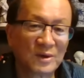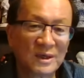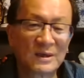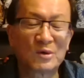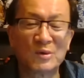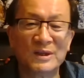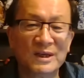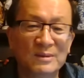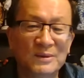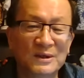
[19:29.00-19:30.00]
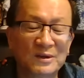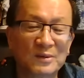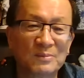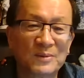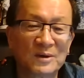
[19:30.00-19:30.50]
所以国内媒体
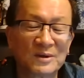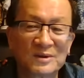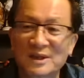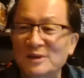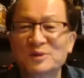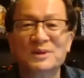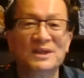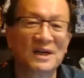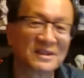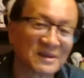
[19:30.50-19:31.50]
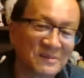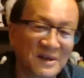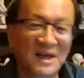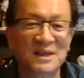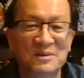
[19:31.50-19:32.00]
的报道张学良怎
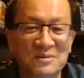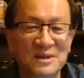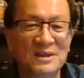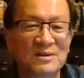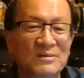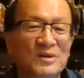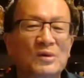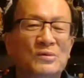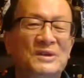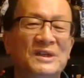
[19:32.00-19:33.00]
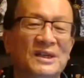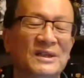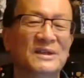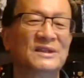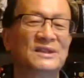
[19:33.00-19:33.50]
么爱国的，能么能胡扯
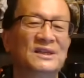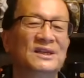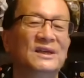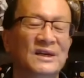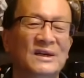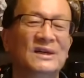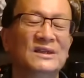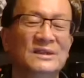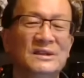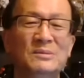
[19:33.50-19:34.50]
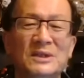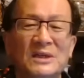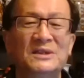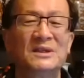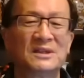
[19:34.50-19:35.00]
这事儿，你们
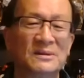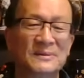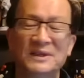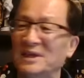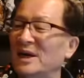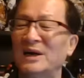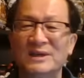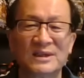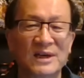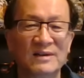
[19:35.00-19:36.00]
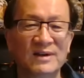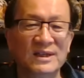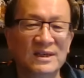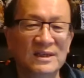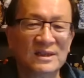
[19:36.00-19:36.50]
才知道什么？你看看台湾
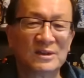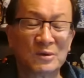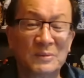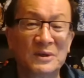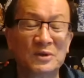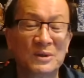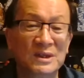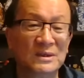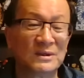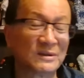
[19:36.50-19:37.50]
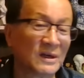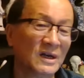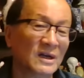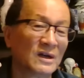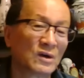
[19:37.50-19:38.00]
那些历史，我本身学历史的，
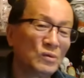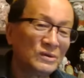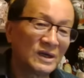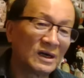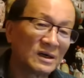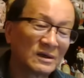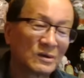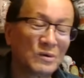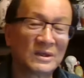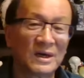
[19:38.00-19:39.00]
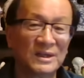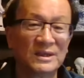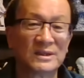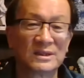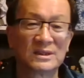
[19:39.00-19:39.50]
共产、国民党
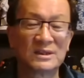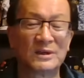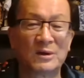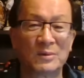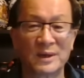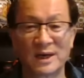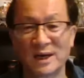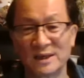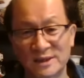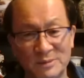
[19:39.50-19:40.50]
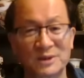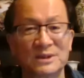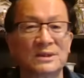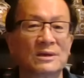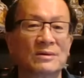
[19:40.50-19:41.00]
那些资料我也看，这帮
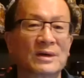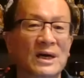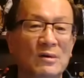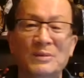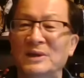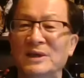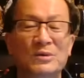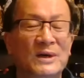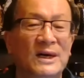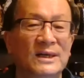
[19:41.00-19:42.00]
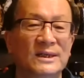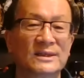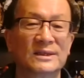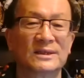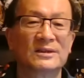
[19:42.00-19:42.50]
资料我看，我每天都看啊。
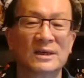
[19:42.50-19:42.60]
